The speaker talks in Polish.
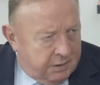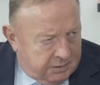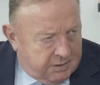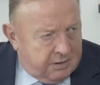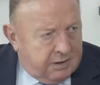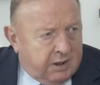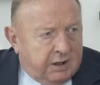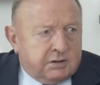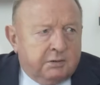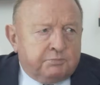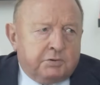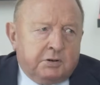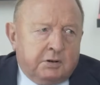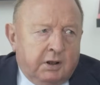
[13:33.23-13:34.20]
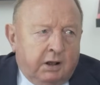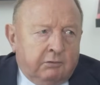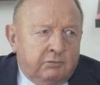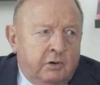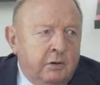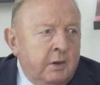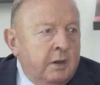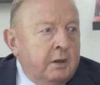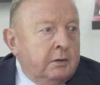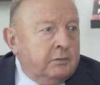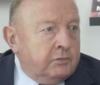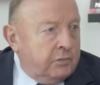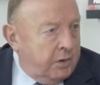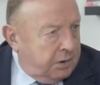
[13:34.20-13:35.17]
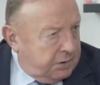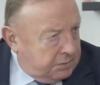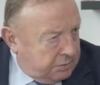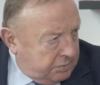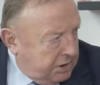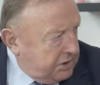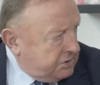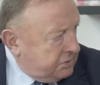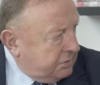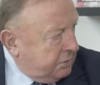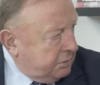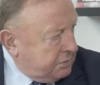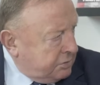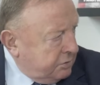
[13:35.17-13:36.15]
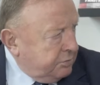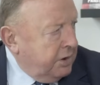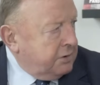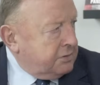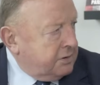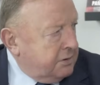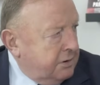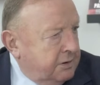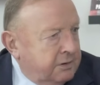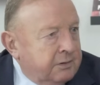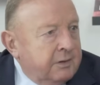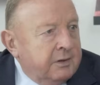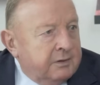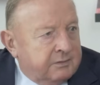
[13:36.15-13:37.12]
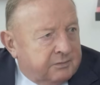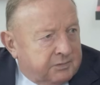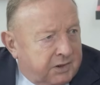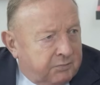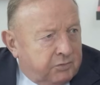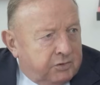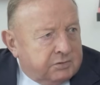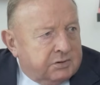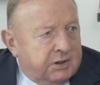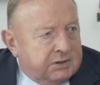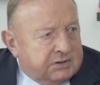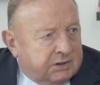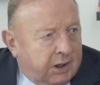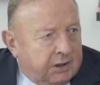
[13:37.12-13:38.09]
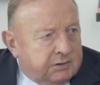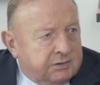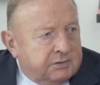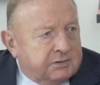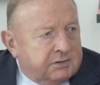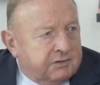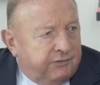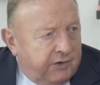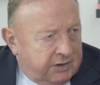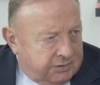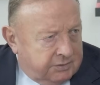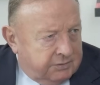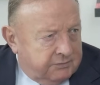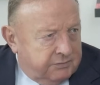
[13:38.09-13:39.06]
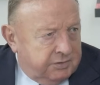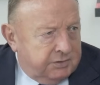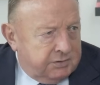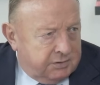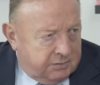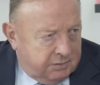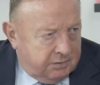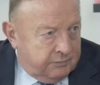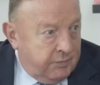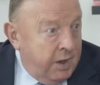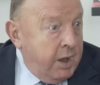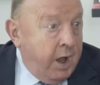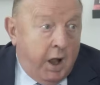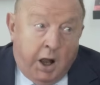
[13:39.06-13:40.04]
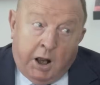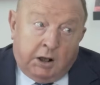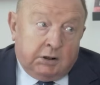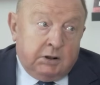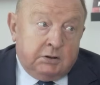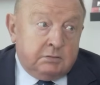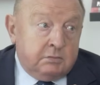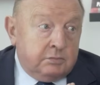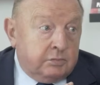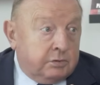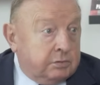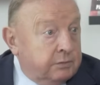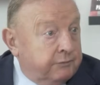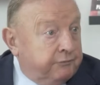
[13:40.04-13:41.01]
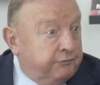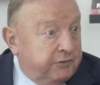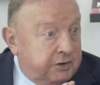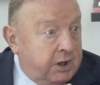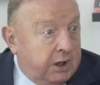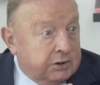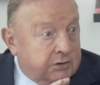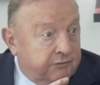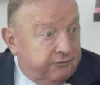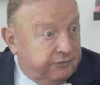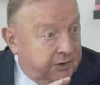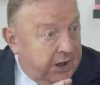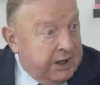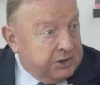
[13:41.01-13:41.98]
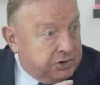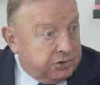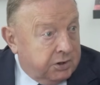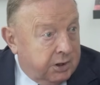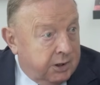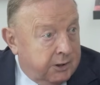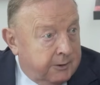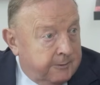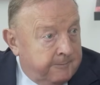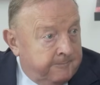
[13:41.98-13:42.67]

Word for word: Kilka się przedarło, no ale to każdy rozumie, że nie można stracić twarzy, więc to, ale widać wyraźnie,